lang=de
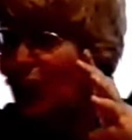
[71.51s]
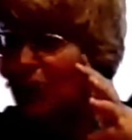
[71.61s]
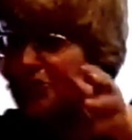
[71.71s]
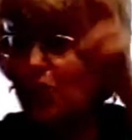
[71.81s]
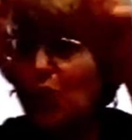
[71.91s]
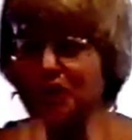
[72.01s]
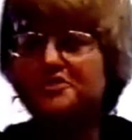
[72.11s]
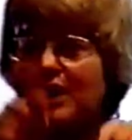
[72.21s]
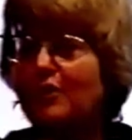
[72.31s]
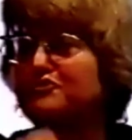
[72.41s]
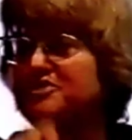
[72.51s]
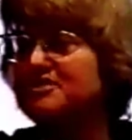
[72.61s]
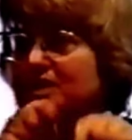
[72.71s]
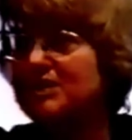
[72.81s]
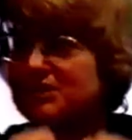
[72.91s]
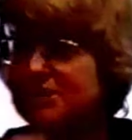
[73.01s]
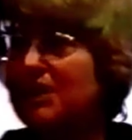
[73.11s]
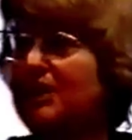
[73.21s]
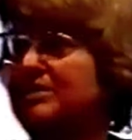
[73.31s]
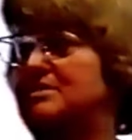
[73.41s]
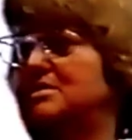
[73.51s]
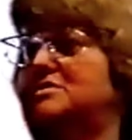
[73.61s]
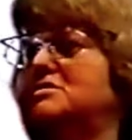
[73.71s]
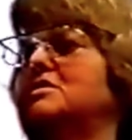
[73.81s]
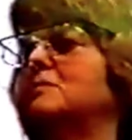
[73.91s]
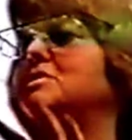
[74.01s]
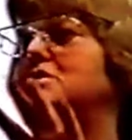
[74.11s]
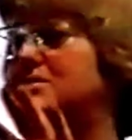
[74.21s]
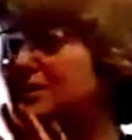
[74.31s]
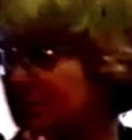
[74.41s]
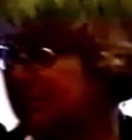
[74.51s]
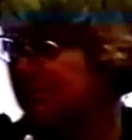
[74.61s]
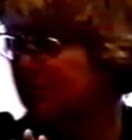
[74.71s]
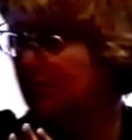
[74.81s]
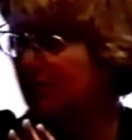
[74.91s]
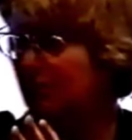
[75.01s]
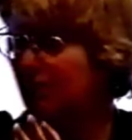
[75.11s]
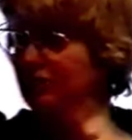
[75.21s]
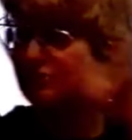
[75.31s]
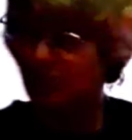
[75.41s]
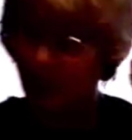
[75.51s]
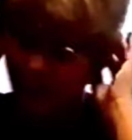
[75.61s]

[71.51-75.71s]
Und da hört er auf dieser Insel einen sitzen, der meditiert. Also er